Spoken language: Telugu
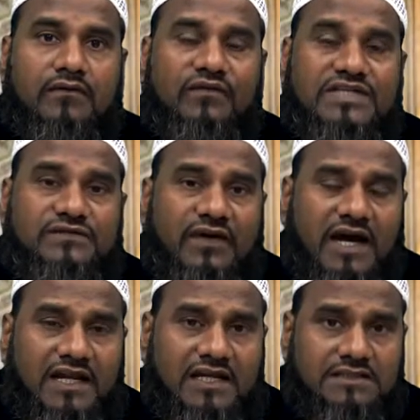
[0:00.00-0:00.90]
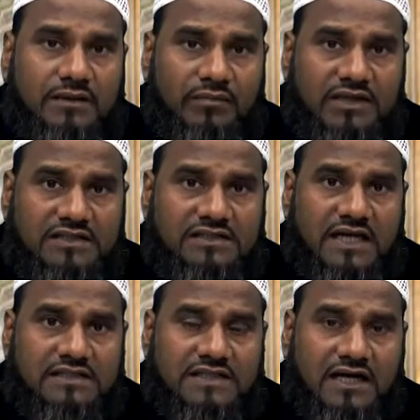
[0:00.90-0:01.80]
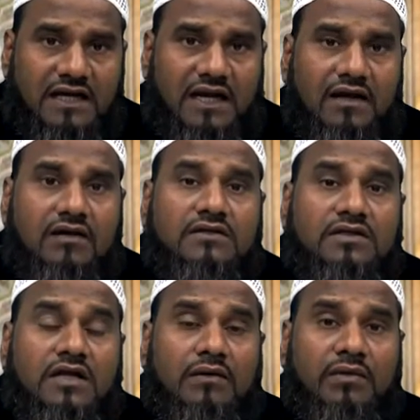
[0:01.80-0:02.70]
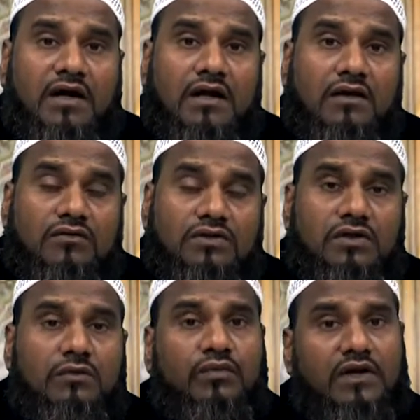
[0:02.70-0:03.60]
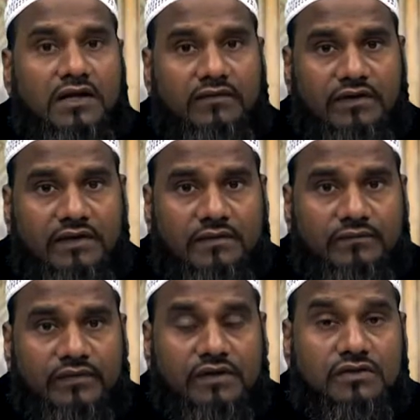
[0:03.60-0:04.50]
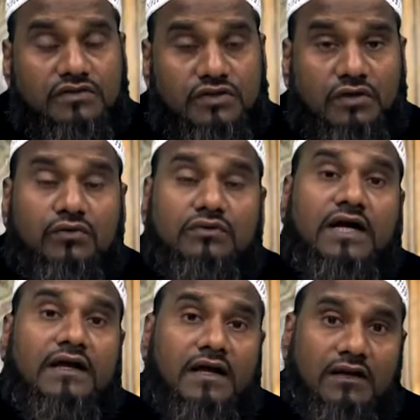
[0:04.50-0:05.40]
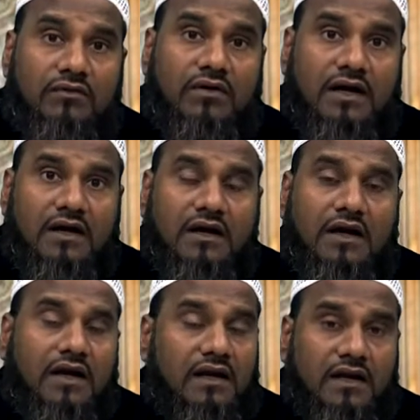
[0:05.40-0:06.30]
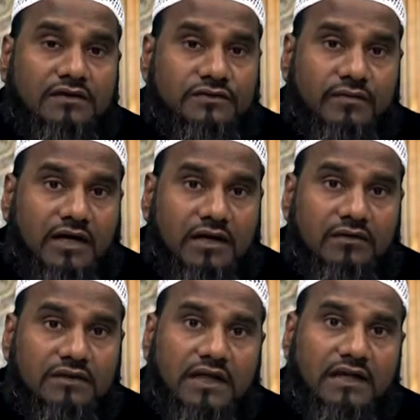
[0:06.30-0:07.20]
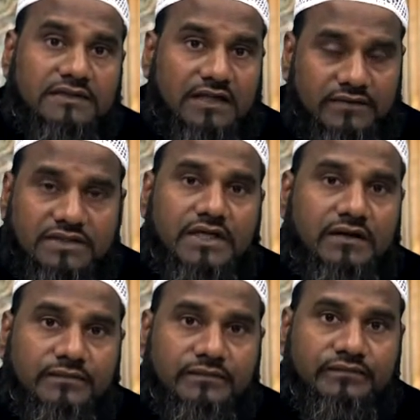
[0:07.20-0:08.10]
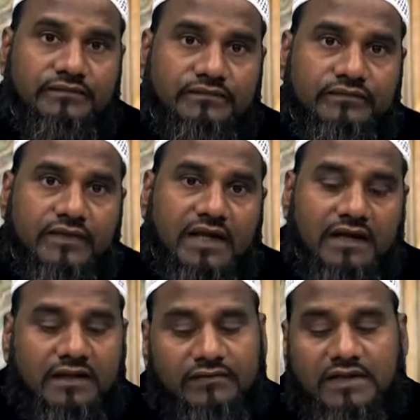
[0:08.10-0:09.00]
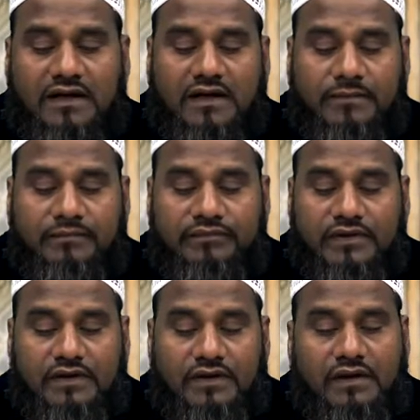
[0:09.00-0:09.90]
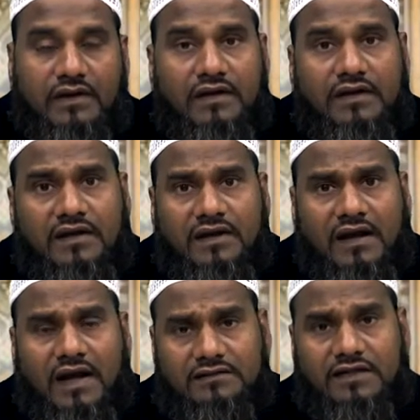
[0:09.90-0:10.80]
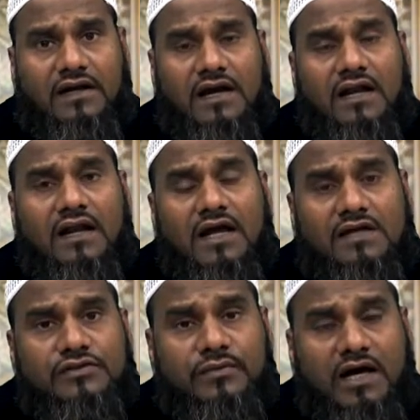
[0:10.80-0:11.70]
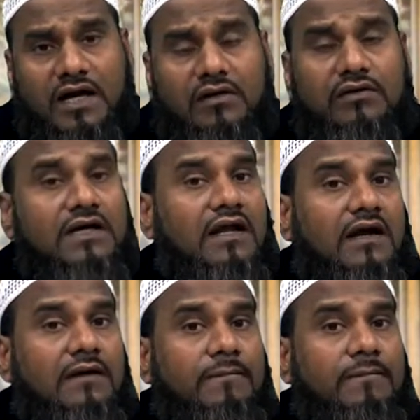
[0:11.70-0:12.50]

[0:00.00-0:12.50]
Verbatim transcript: విశ్వానికి సంబంధించిన సకల యొక్క తీర్మానాలు తీర్పులు అనేవి జరుగుతాయి అని కూడా అల్లాహ్ సుభానహతల సెలవిచ్చాడు అదేవిధంగా ఈ రాత్రిన అల్లాహ్ సుభానహతాల